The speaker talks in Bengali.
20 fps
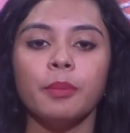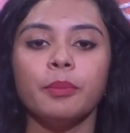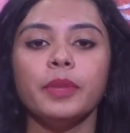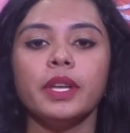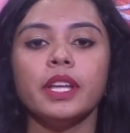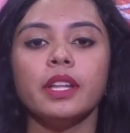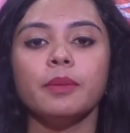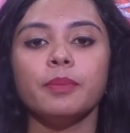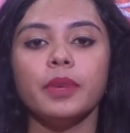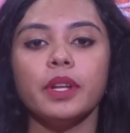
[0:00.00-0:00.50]

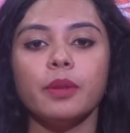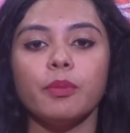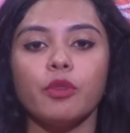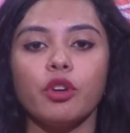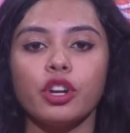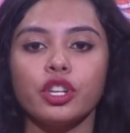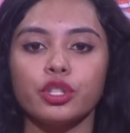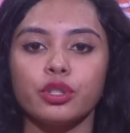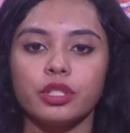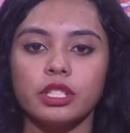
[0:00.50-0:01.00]
বিএনপির
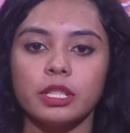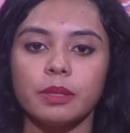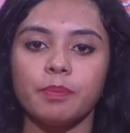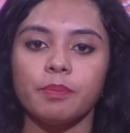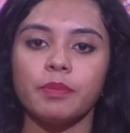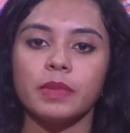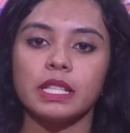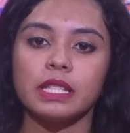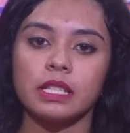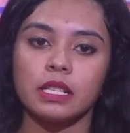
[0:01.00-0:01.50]
মহাসচিব
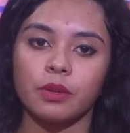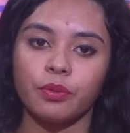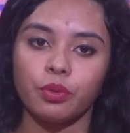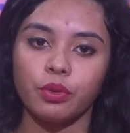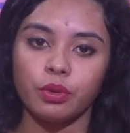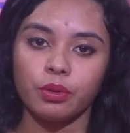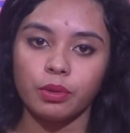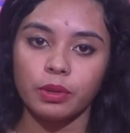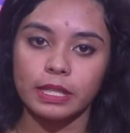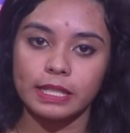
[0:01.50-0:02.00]
মির্জা
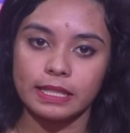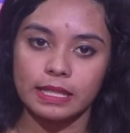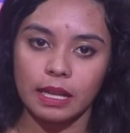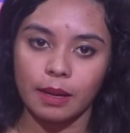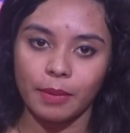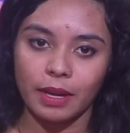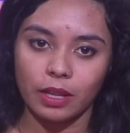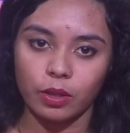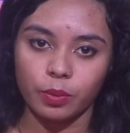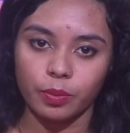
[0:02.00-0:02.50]
ফখরুল
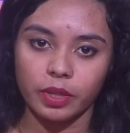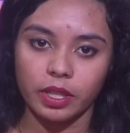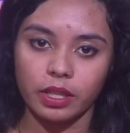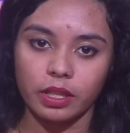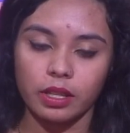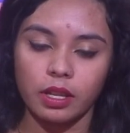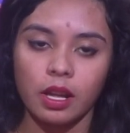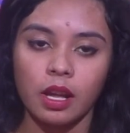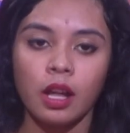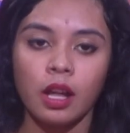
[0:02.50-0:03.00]
ইসলাম আলমগীর